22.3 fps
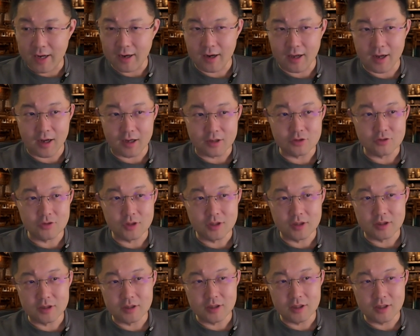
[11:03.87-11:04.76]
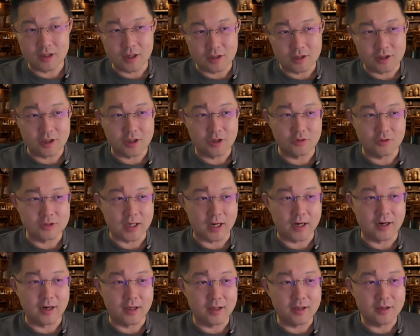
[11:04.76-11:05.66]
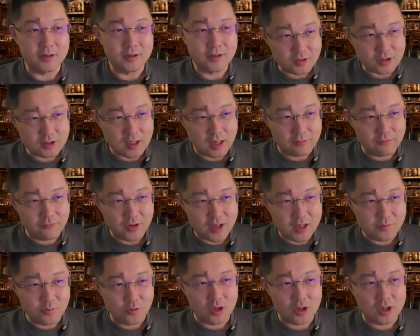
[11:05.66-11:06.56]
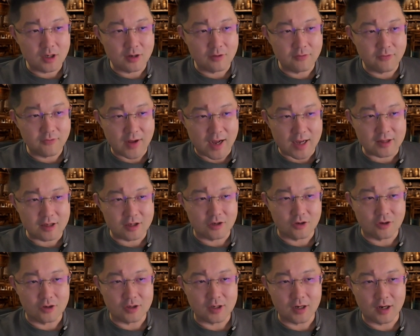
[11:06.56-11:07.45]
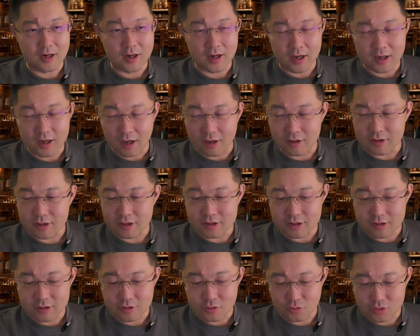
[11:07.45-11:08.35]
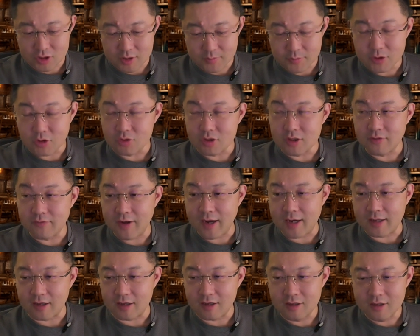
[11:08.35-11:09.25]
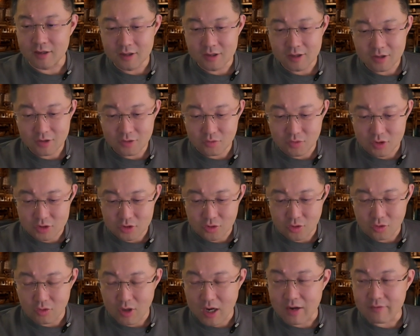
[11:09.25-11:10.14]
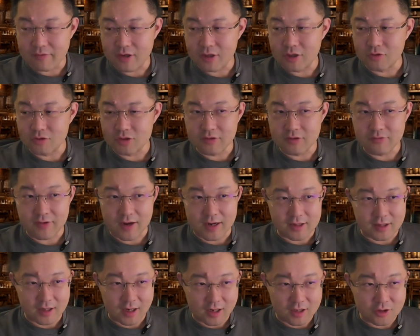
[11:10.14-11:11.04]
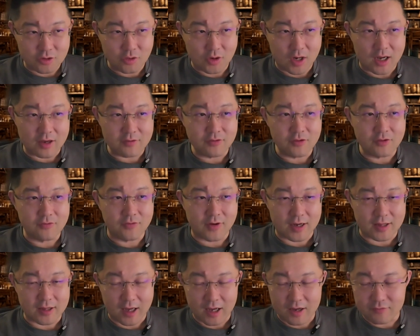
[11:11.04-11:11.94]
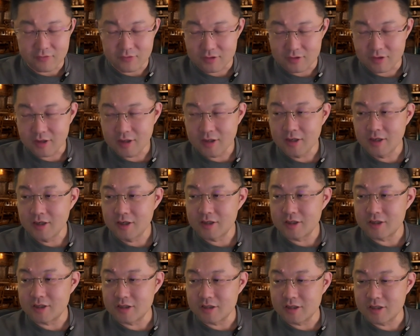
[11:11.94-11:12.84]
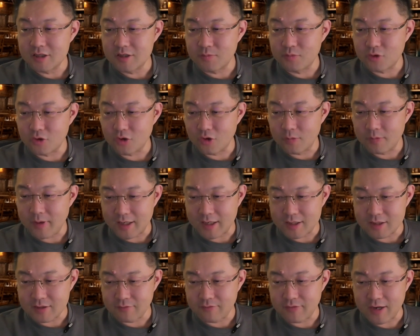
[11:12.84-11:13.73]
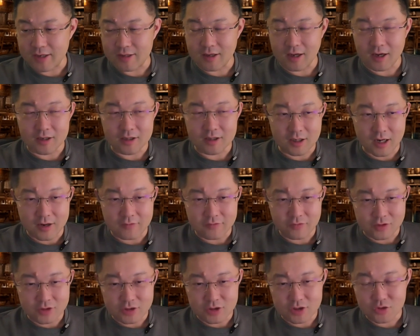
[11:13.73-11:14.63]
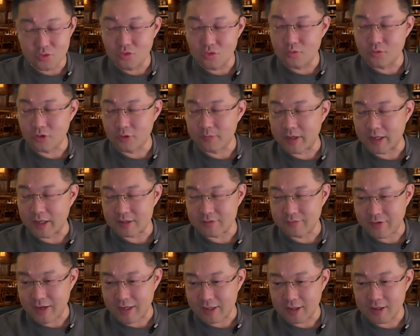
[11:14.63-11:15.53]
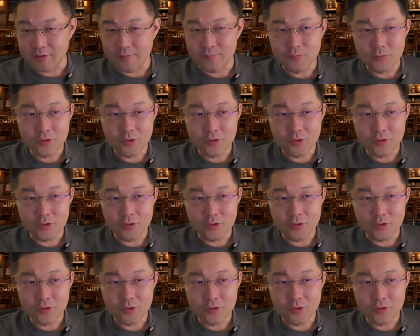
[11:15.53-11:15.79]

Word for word: 了啊！所以一定是有钱人。在微博上发的时候，他还告诉你这是用什么手机发的。我是用华为手机发的，还是用 iPhone 发的？iPhone 十四 Pro Max 发的，还是 iPhone 十五 Pro Max 发的？